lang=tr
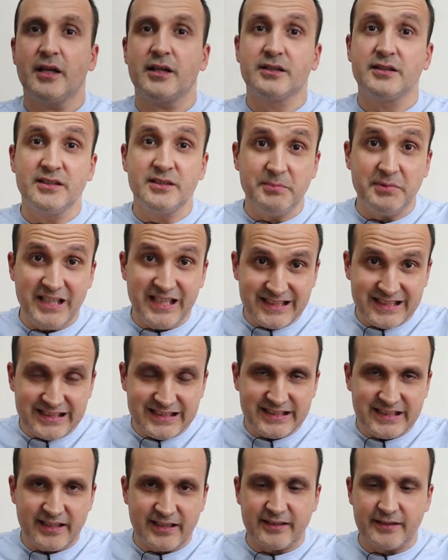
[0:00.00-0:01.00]
akıllı
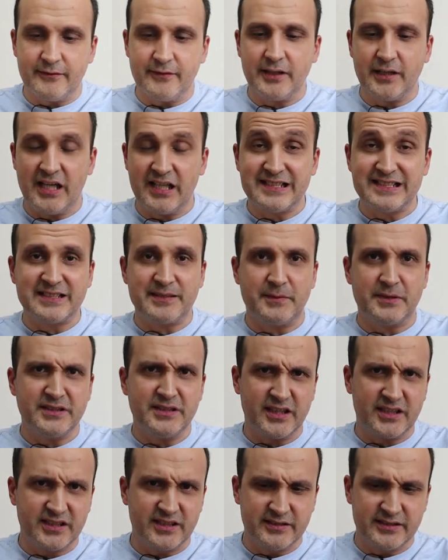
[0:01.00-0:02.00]
bileklikleri de var, aynı
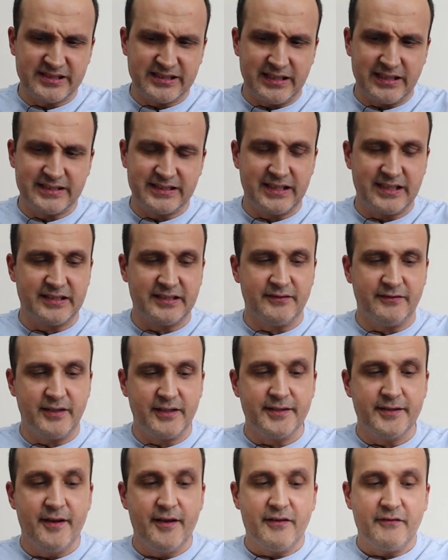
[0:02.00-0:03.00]
zamanda akıllı saatleri de
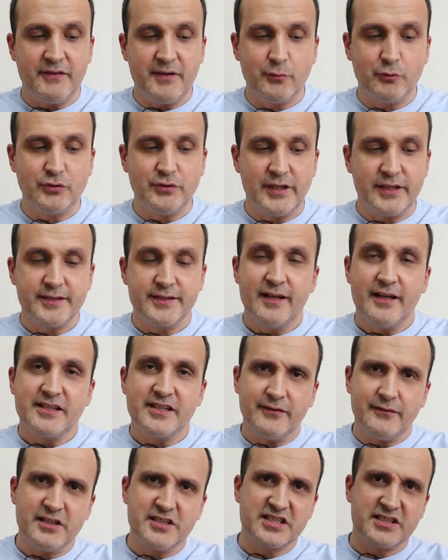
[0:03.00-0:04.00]
var ve bunlar
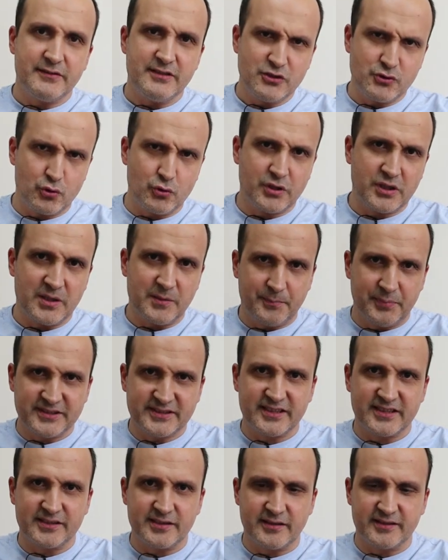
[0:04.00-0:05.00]
yavaş yavaş Türkiye
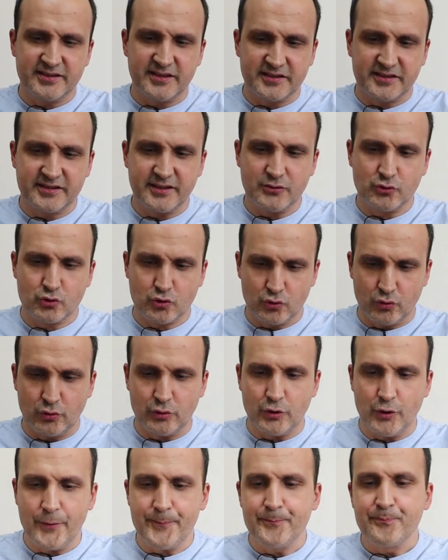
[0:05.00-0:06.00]
pazarında satışa
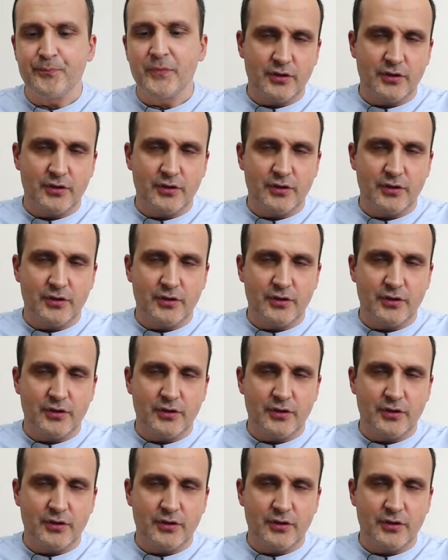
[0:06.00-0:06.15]
sunuluyor.